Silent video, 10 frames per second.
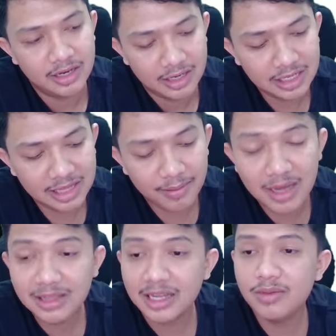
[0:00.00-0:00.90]
Ditambah
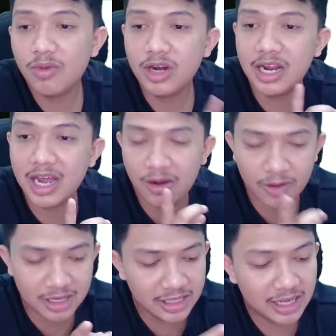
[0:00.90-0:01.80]
tadi modal yang
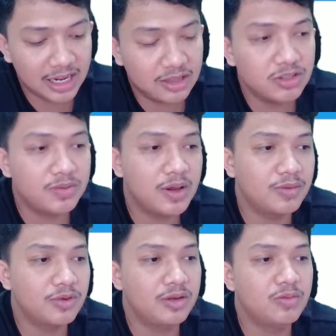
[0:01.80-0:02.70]
awal
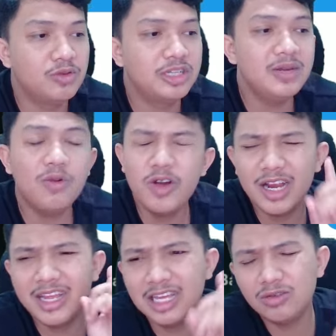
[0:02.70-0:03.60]
ribu Jadi
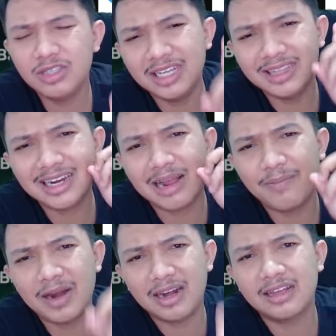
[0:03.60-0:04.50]
modalnya itu sekitar
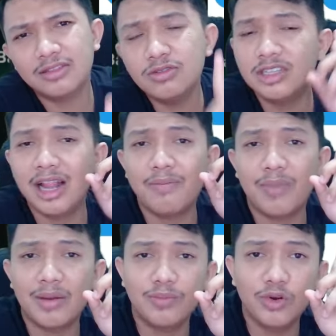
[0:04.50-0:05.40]

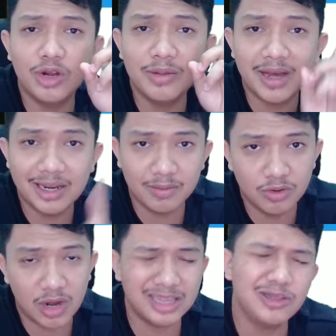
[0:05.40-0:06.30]
ribu
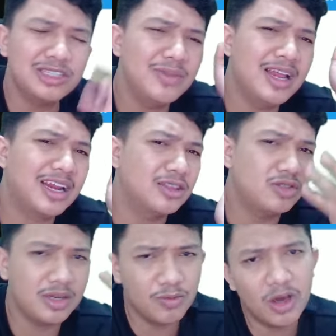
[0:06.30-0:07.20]
atau
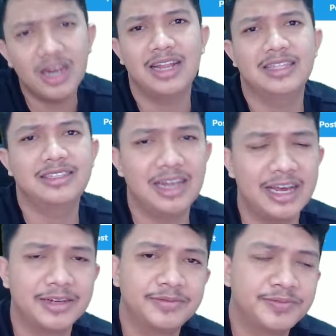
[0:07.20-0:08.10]
900 ribuan lah let's say
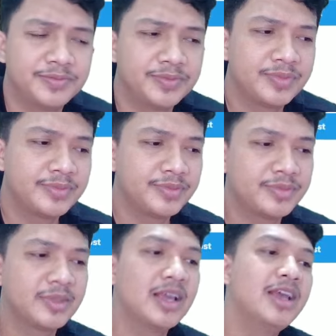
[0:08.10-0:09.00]
lah.
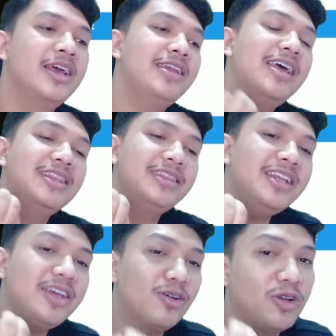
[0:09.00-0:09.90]
Dan
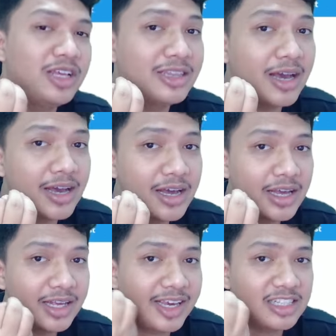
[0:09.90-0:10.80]
tadi kalau kita
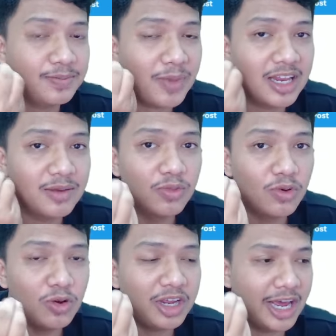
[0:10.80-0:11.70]
cash paling
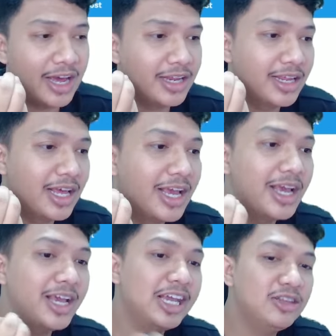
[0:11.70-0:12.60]
buruknya
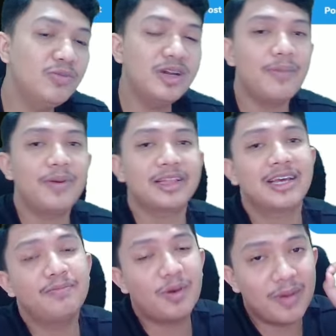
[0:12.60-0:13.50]
itu
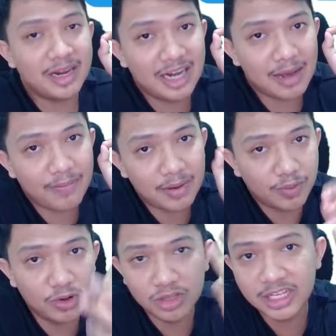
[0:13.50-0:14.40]
mendapatkan pemain
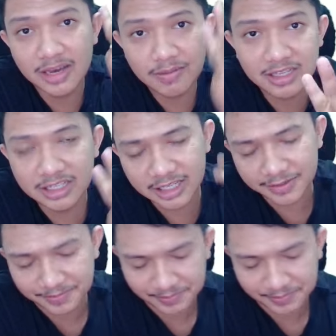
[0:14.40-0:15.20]
83 biji